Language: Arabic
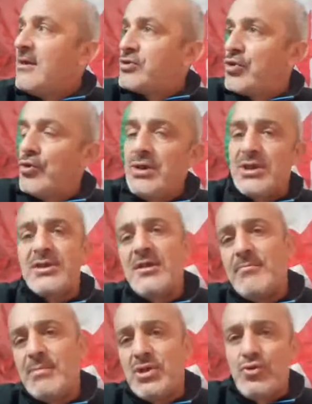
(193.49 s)
تونس
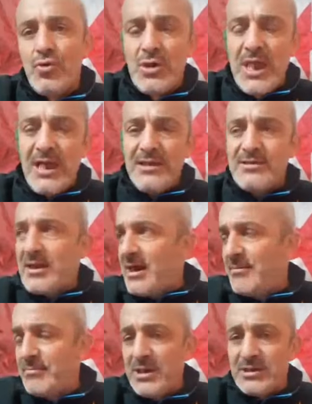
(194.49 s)
مدوا كاع
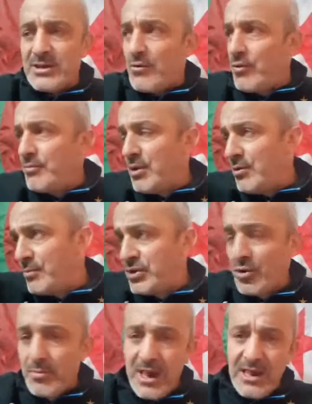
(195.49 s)
الدراهم اللي عطاوهم لهم
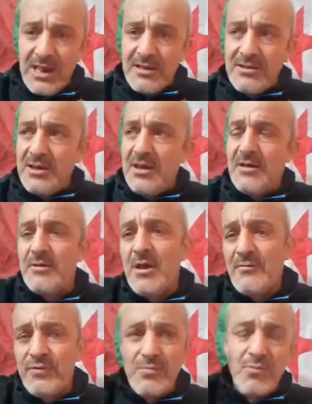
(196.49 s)
مدوهم كاع الانديه
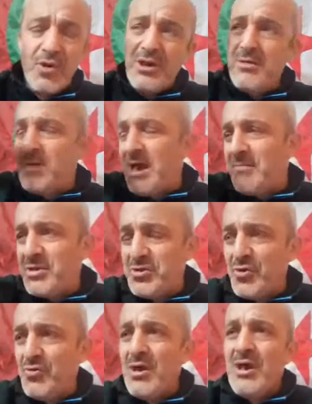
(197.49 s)
في المغرب كاع
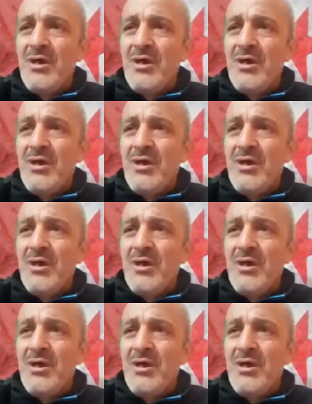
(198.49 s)
مدوا